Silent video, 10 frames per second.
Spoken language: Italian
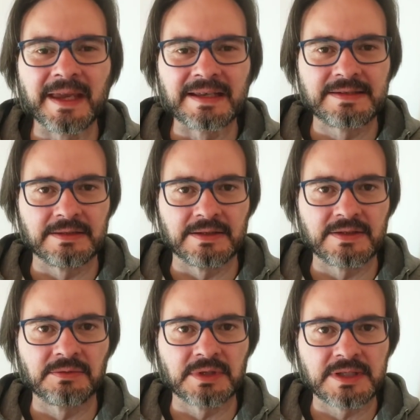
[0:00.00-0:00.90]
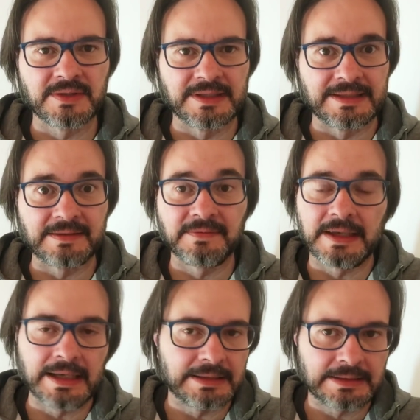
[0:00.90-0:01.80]
e che sia una situazione
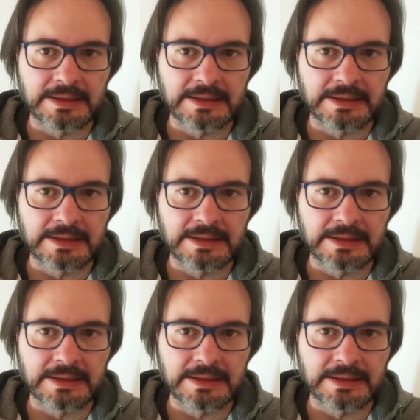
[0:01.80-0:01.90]
terrificante.